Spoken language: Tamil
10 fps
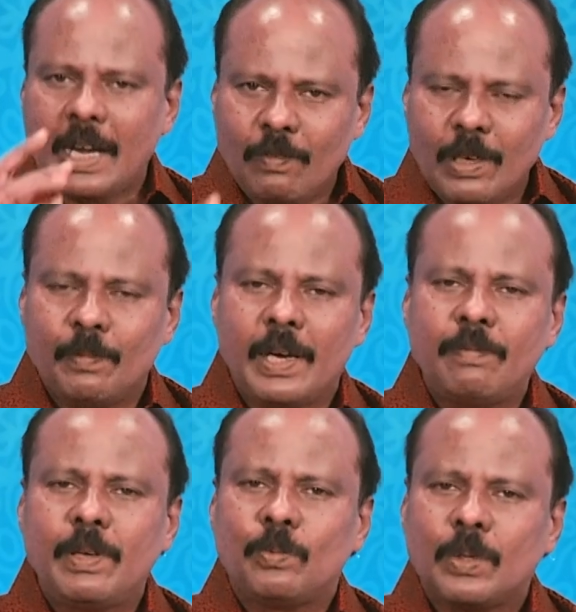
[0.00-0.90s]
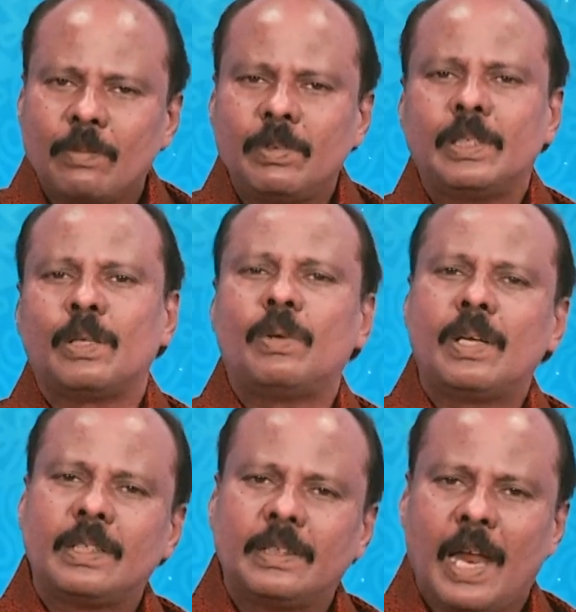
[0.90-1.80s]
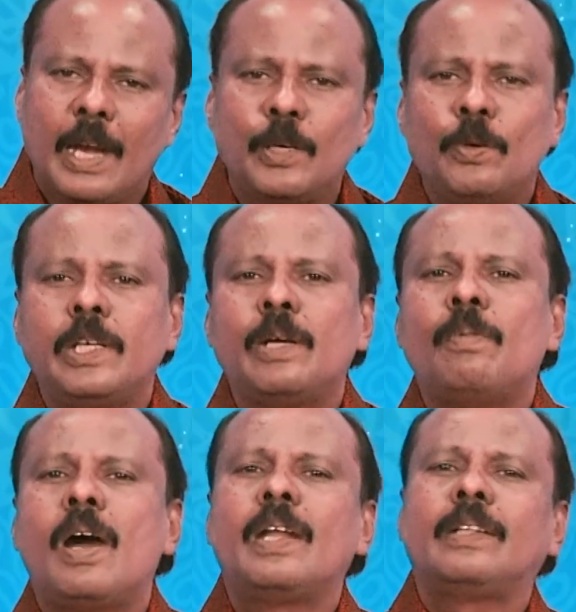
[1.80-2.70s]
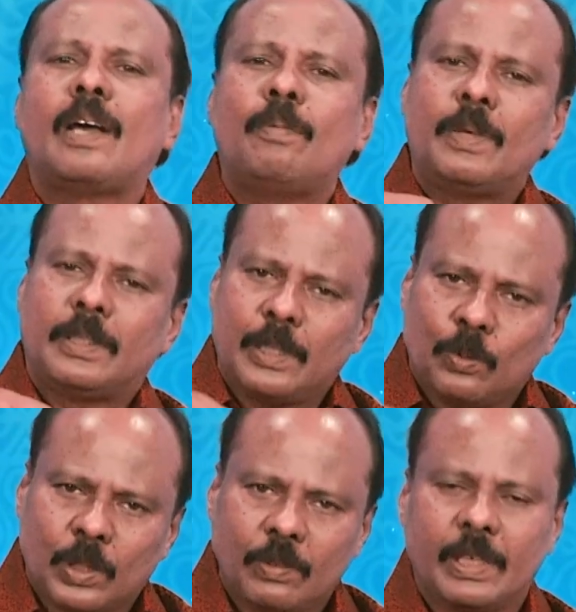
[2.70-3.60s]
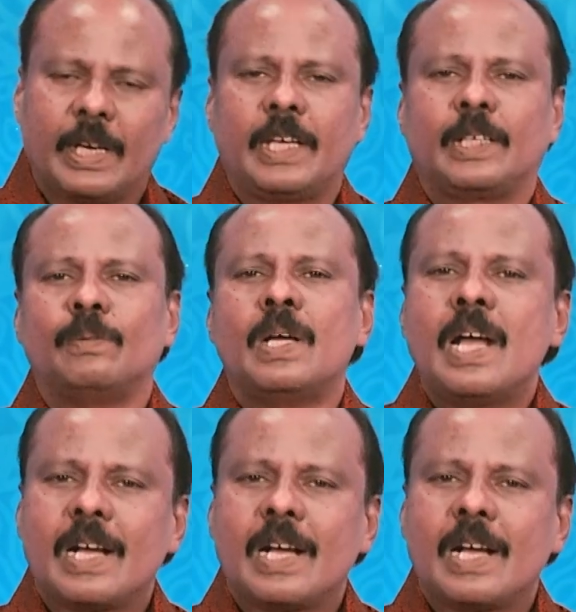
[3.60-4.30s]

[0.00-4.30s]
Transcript: கணவன் மனைவி உறவு இந்த உலகத்தில் அந்யோன்யமான தாம்பத்திய உறவு கிடைக்கும்